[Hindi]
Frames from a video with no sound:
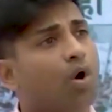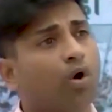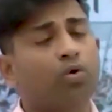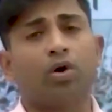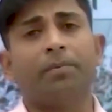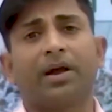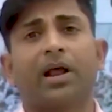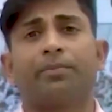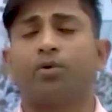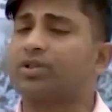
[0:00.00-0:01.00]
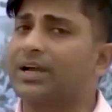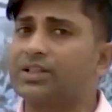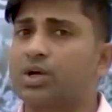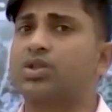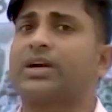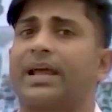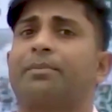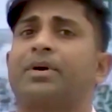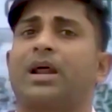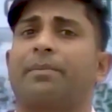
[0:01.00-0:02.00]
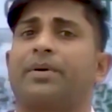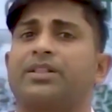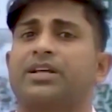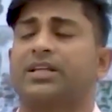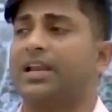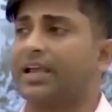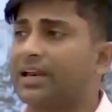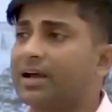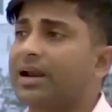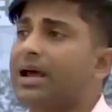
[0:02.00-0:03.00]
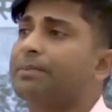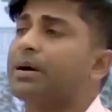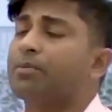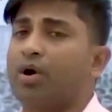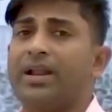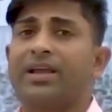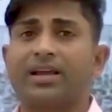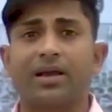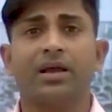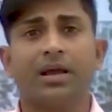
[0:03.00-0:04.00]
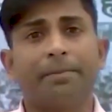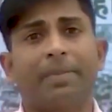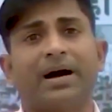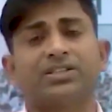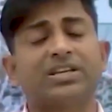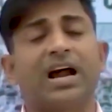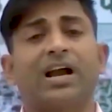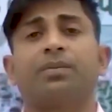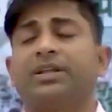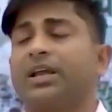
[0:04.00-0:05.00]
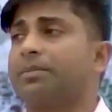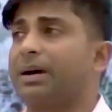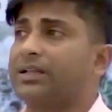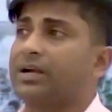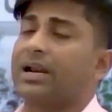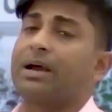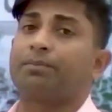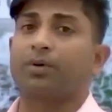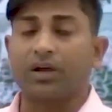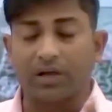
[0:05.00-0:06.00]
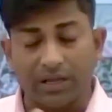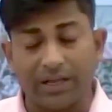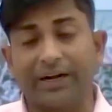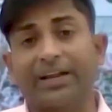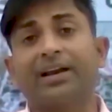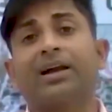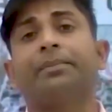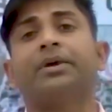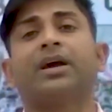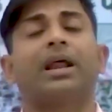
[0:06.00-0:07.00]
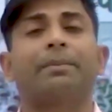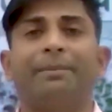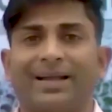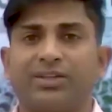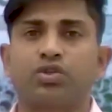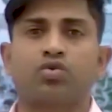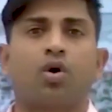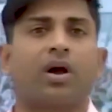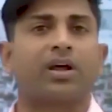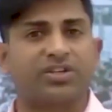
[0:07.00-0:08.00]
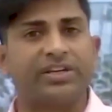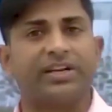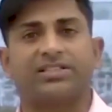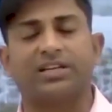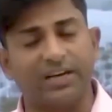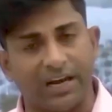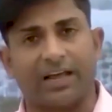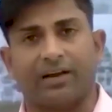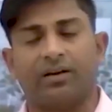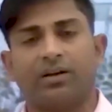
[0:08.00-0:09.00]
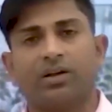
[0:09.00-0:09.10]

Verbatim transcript: और कोई विकल्प नहीं होता इधर उधर टाइम खराब कर देते हैं लेकिन अगर आपका मॉर्निंग के पाँच से आठ बजे के बाद अगर आप रिटर्न का भी अगर आप बैचेस को अगर सीरियसली लें